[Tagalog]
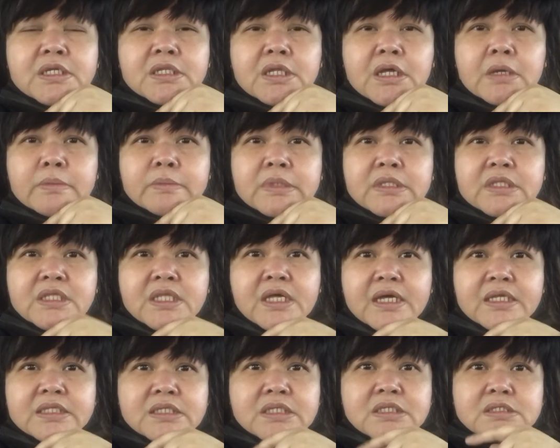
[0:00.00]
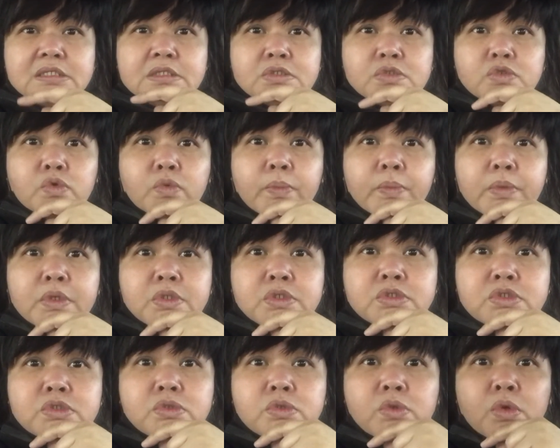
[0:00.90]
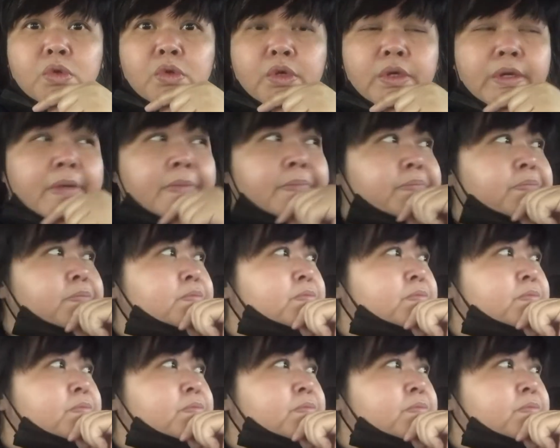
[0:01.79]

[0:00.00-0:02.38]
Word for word: namin dati sa superstore.